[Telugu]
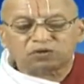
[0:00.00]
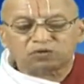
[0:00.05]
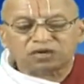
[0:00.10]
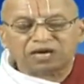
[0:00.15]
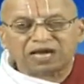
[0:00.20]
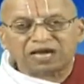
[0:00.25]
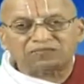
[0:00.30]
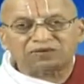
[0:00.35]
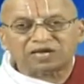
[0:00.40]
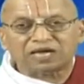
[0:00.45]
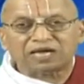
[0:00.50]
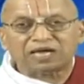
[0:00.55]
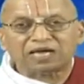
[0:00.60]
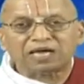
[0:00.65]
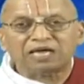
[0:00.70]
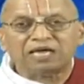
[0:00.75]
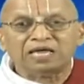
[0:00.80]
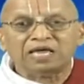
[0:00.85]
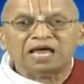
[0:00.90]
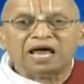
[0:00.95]
ఉన్నావే
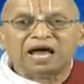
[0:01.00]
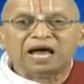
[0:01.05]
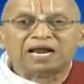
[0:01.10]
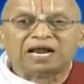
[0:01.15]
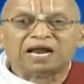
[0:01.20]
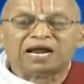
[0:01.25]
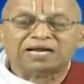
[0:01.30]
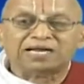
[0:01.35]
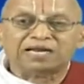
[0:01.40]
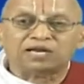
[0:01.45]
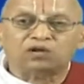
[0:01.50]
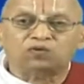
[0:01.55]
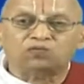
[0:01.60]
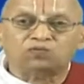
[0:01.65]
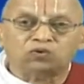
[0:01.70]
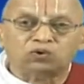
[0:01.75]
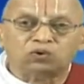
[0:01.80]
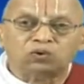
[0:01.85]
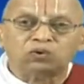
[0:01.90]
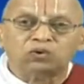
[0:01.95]
అలాంటి
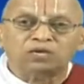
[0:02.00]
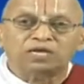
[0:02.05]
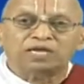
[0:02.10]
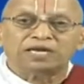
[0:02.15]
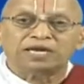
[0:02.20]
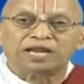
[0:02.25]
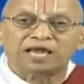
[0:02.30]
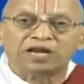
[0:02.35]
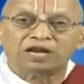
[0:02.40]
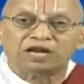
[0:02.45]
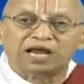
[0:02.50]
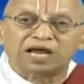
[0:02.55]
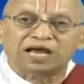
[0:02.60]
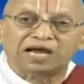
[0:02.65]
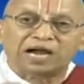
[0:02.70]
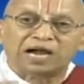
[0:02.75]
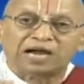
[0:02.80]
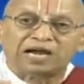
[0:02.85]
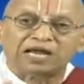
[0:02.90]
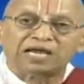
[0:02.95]
నువ్వు నేను నా
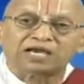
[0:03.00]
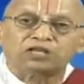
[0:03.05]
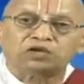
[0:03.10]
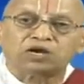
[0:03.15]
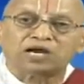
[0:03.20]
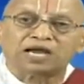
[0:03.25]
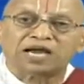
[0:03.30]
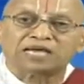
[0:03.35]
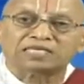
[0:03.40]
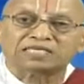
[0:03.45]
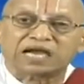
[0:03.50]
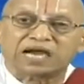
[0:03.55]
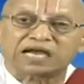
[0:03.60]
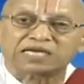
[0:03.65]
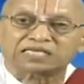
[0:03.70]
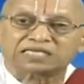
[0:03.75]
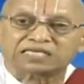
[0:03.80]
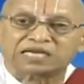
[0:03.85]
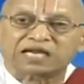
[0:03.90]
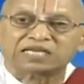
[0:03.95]
కళ్ళ ఎదురుగా
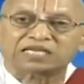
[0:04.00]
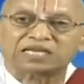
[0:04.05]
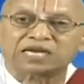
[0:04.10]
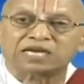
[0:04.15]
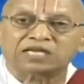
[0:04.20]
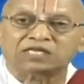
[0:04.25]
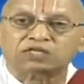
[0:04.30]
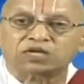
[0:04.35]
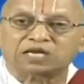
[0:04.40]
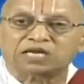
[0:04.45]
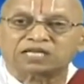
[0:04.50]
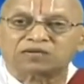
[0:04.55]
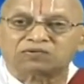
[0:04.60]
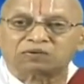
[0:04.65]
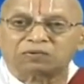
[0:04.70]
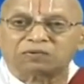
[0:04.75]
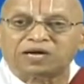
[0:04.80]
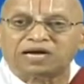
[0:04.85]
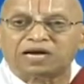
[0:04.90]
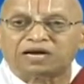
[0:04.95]
సాక్షాత్కరించిన
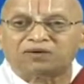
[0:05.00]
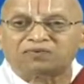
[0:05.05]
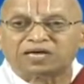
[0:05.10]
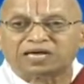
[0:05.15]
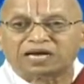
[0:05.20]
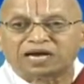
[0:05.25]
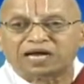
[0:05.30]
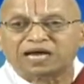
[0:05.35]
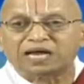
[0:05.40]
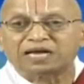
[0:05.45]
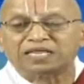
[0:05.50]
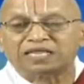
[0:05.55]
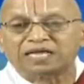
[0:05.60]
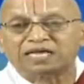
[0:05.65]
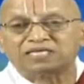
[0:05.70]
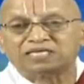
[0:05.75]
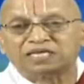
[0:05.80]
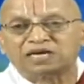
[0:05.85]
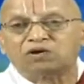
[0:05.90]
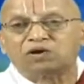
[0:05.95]
దివ్యమంగళ విగ్రహాన్ని
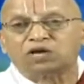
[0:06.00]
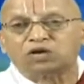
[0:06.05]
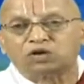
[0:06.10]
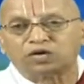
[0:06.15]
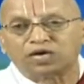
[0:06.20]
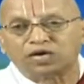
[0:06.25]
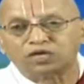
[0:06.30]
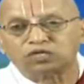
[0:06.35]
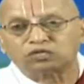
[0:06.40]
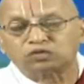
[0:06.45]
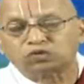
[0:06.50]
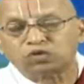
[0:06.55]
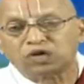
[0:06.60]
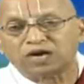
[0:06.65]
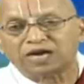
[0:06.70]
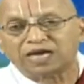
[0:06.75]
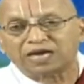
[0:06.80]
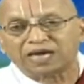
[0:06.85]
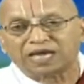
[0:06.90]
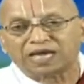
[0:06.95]
దర్శనం అనుగ్రహించు
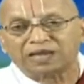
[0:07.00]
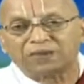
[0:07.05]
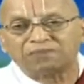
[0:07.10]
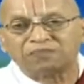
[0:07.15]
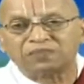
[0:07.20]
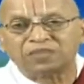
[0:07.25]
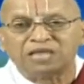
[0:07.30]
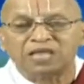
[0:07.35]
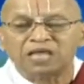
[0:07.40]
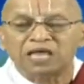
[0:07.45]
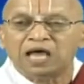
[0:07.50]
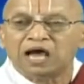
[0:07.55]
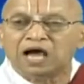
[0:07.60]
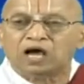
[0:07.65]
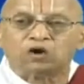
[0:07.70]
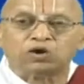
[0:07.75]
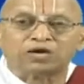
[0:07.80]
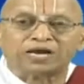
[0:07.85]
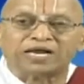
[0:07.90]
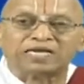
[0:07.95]
అంటే
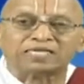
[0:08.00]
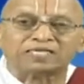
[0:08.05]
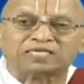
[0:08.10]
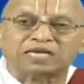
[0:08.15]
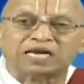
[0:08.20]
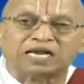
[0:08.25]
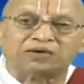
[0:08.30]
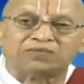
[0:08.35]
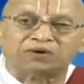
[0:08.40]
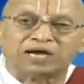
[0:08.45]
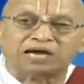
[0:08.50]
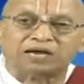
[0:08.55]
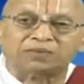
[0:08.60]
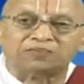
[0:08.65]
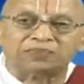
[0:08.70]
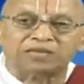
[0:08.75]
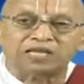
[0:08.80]
అనుగ్రహించలేవా